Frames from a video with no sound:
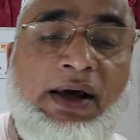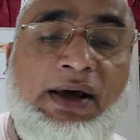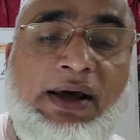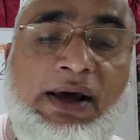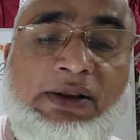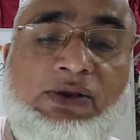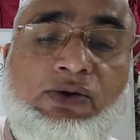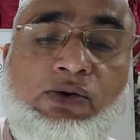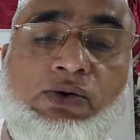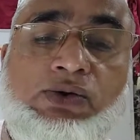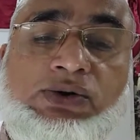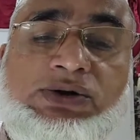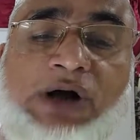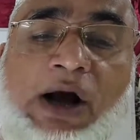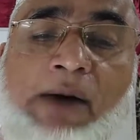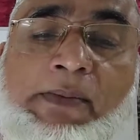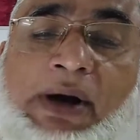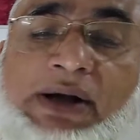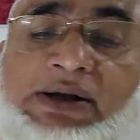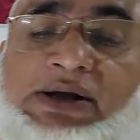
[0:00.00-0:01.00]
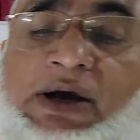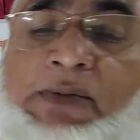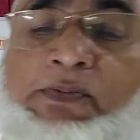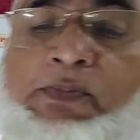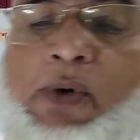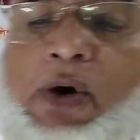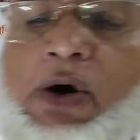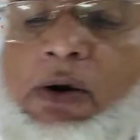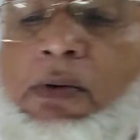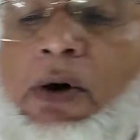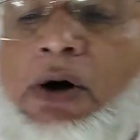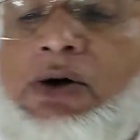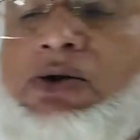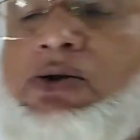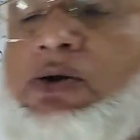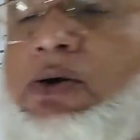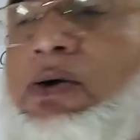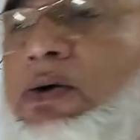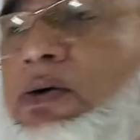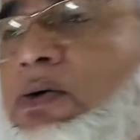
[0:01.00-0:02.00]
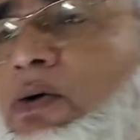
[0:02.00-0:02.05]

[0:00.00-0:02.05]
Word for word: কিন্তু সামাজিক পরিবর্তন